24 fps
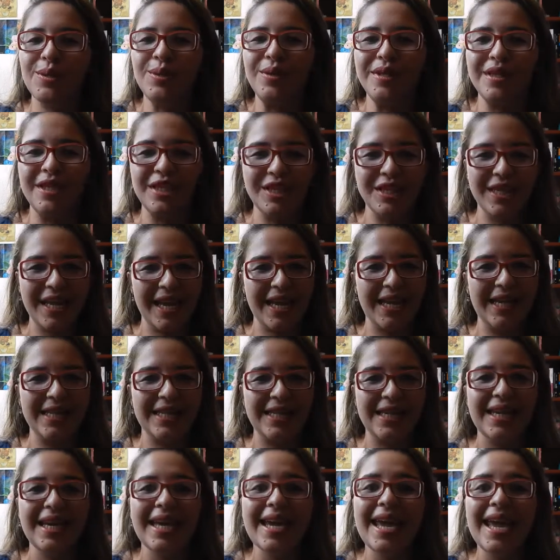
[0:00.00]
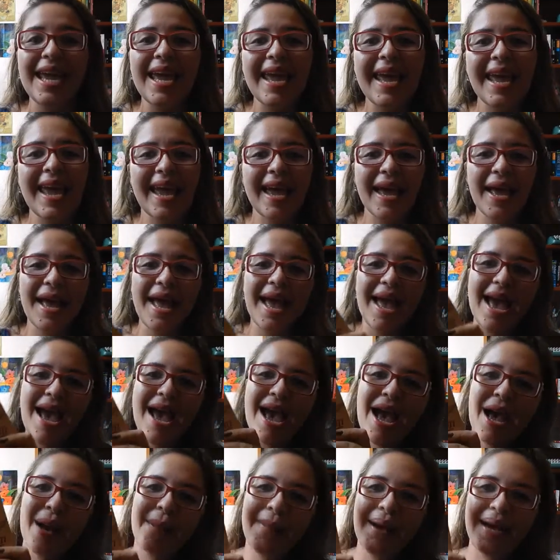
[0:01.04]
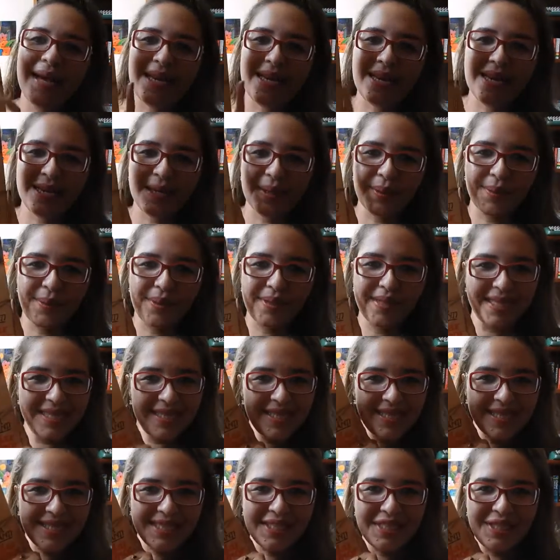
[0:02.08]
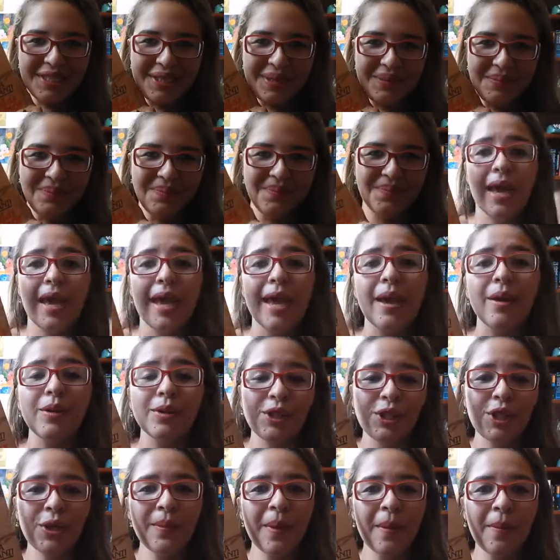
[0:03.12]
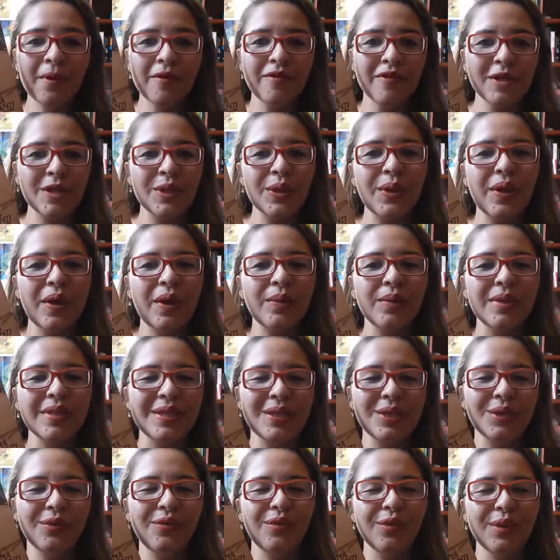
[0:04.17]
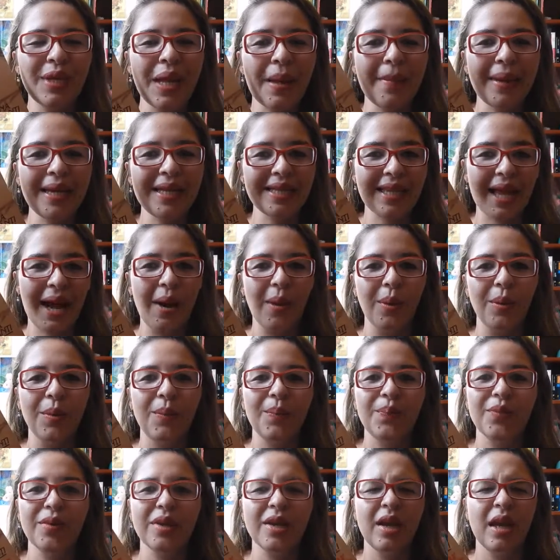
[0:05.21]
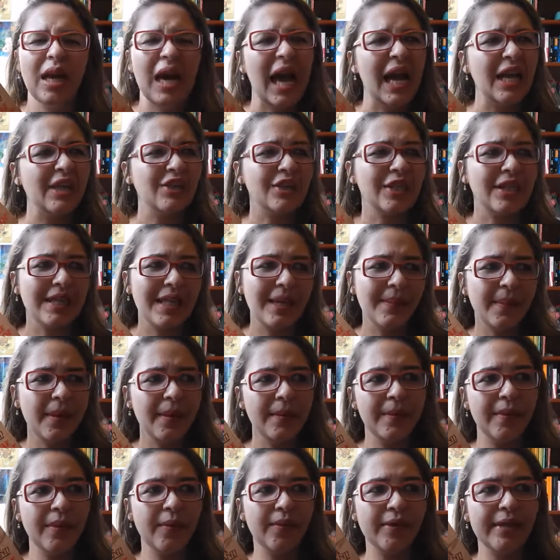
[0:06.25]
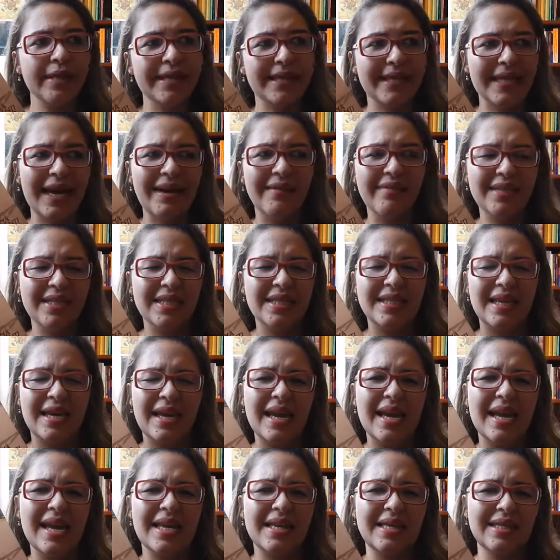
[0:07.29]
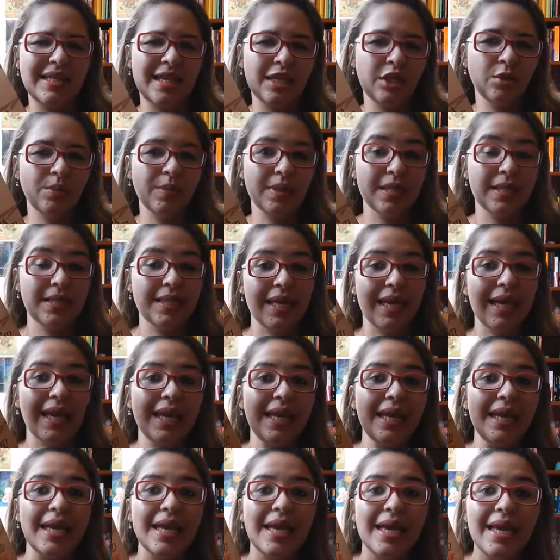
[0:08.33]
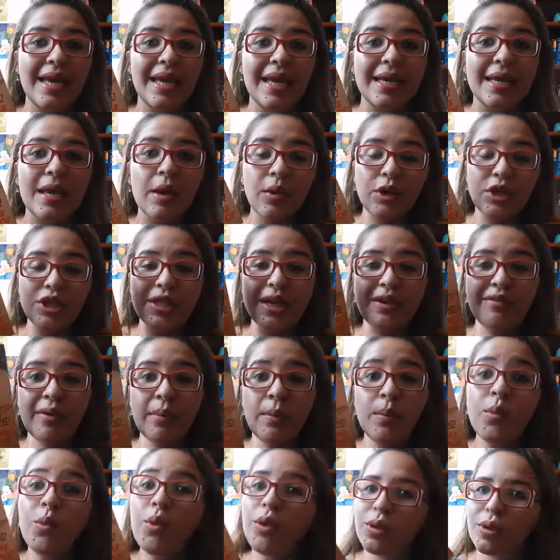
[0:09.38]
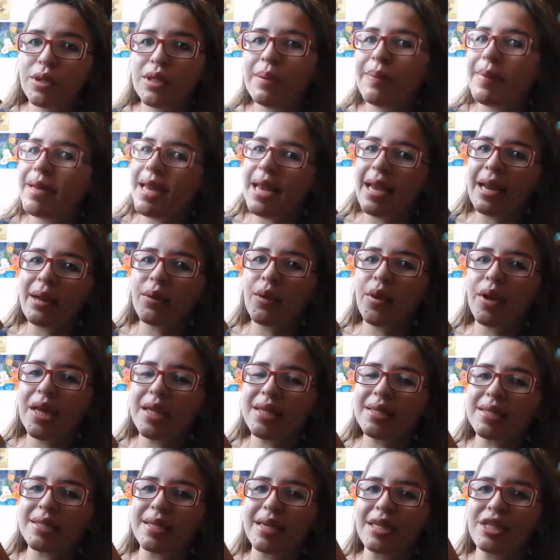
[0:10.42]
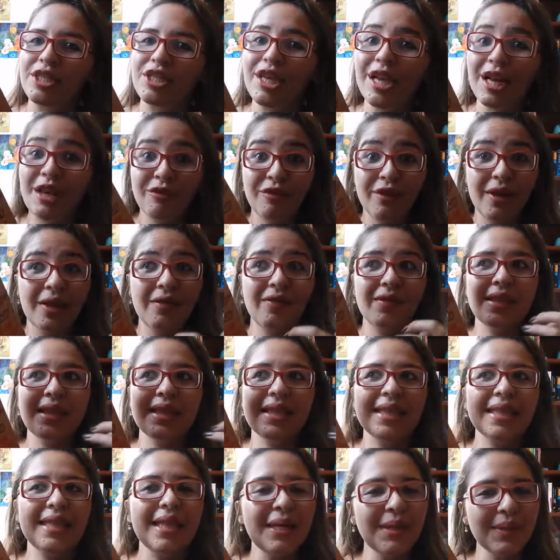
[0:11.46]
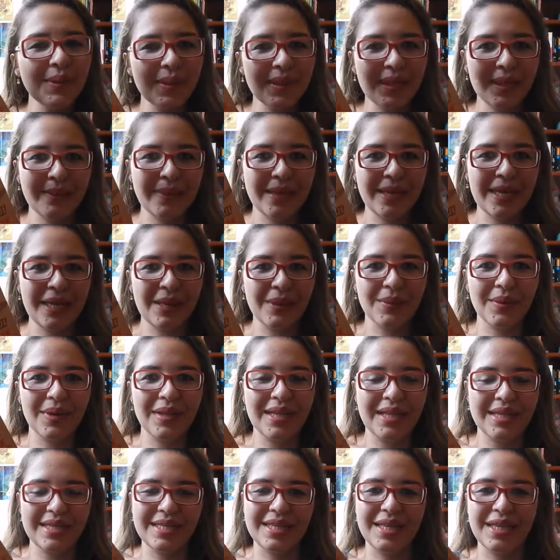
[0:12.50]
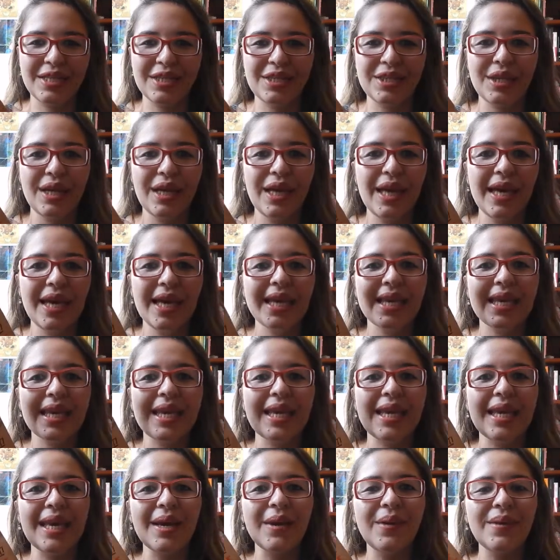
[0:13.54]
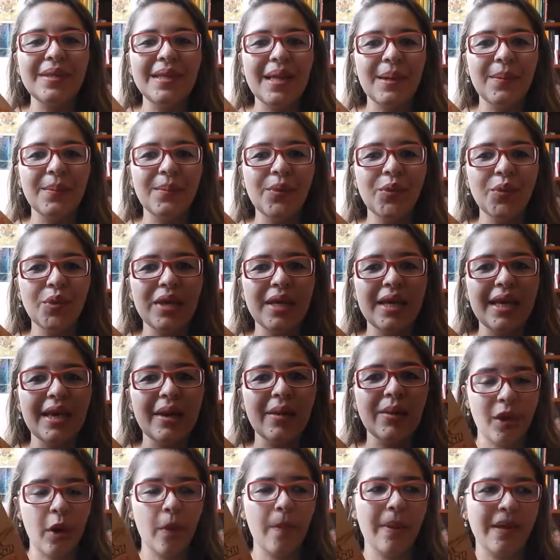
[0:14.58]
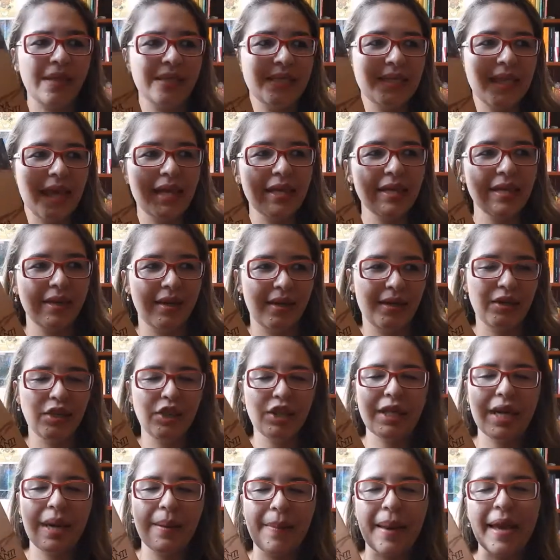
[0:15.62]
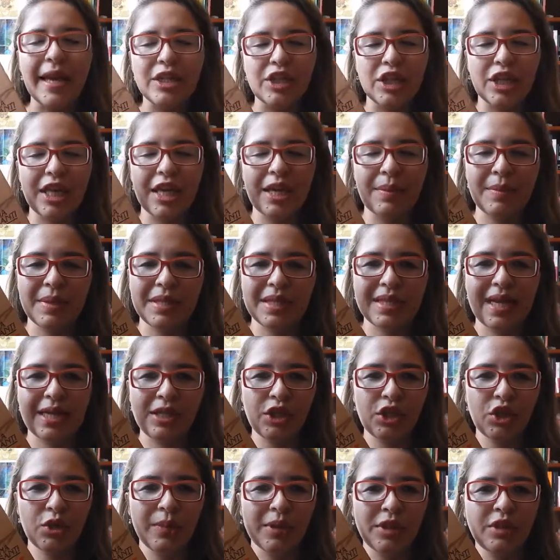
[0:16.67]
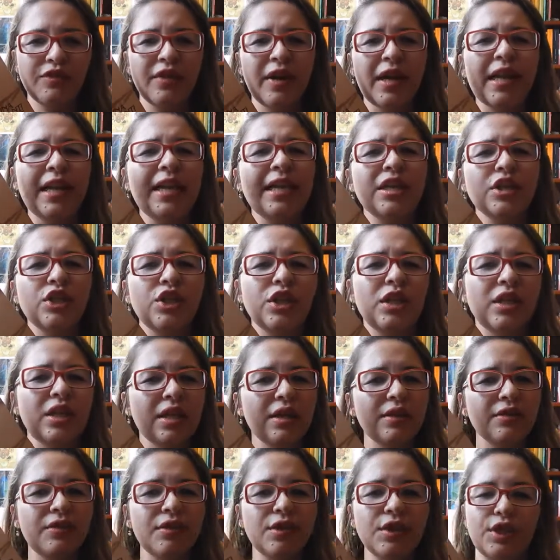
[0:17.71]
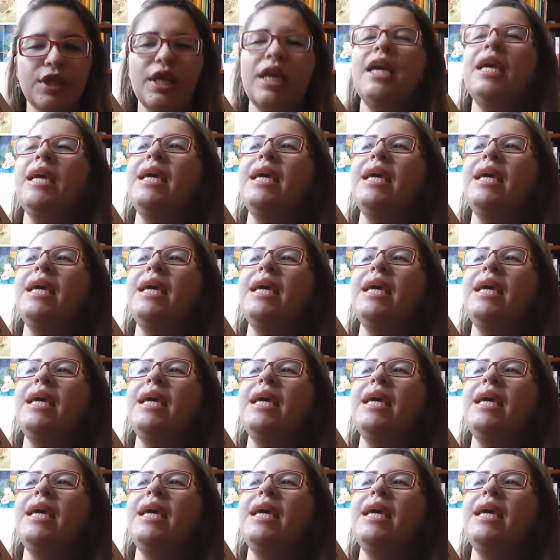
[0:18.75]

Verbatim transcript: coisas dela, é a Marina Colaçante. Eu tinha uma professora no ensino fundamental, acho que lá pra minha oitava série, sétima série, que gostava muito da Marina Colaçante. Ela falava tanto da Marina Colaçante que eu lembro que eu, eu passei antigamente aqui na minha cidade, tinha umas feirinhas de livros